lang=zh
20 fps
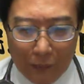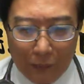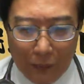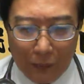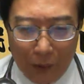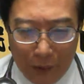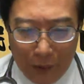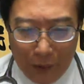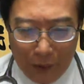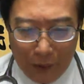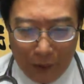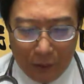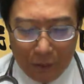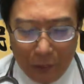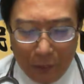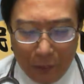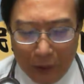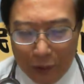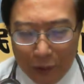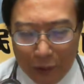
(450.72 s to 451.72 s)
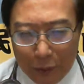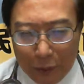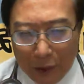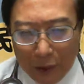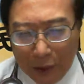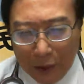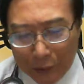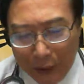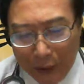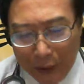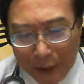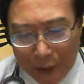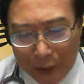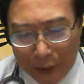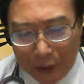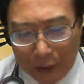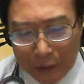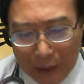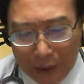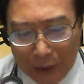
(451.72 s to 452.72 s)
因为马英九嘛交代伊
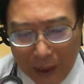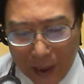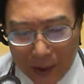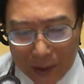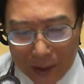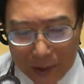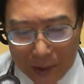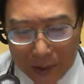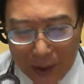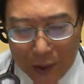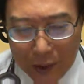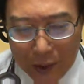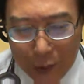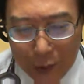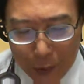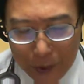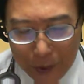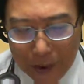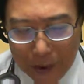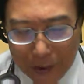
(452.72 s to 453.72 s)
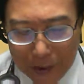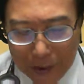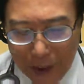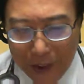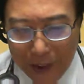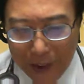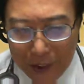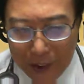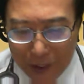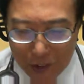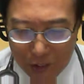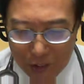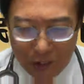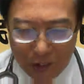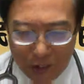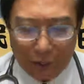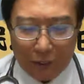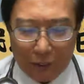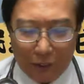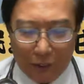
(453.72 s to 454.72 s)
讲，党政军啊，党领
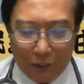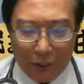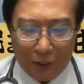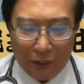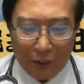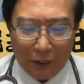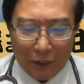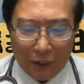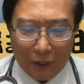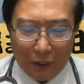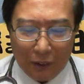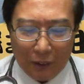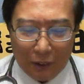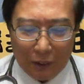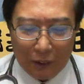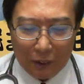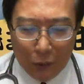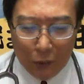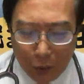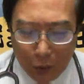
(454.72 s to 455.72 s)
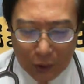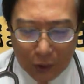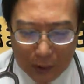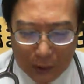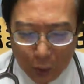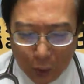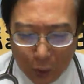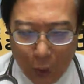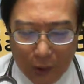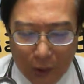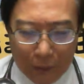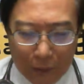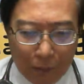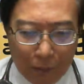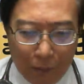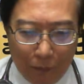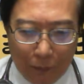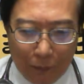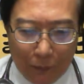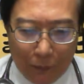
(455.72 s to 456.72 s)
政，党较大，
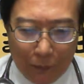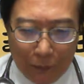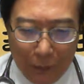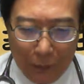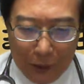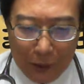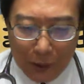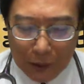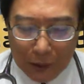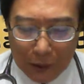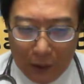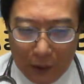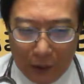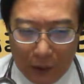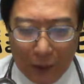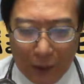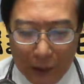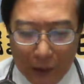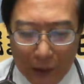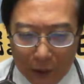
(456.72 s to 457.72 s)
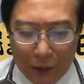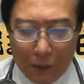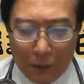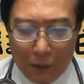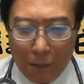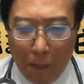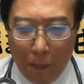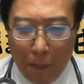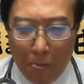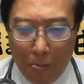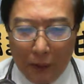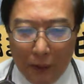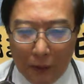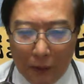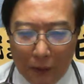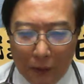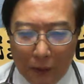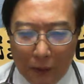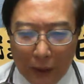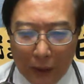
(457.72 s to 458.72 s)
比政治较要紧。
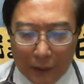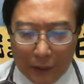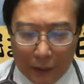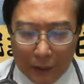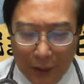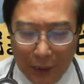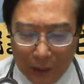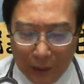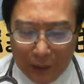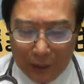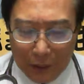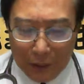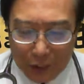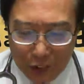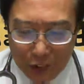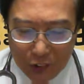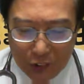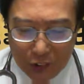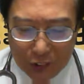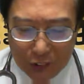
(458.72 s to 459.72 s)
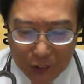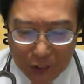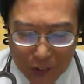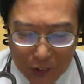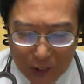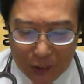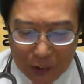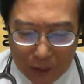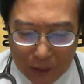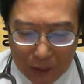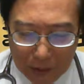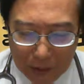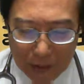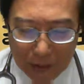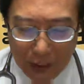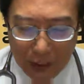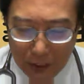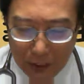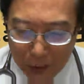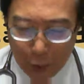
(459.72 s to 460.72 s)
啊，党领政政
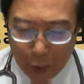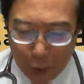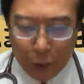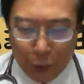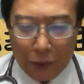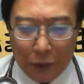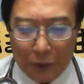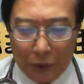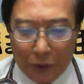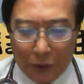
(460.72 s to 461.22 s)
领军，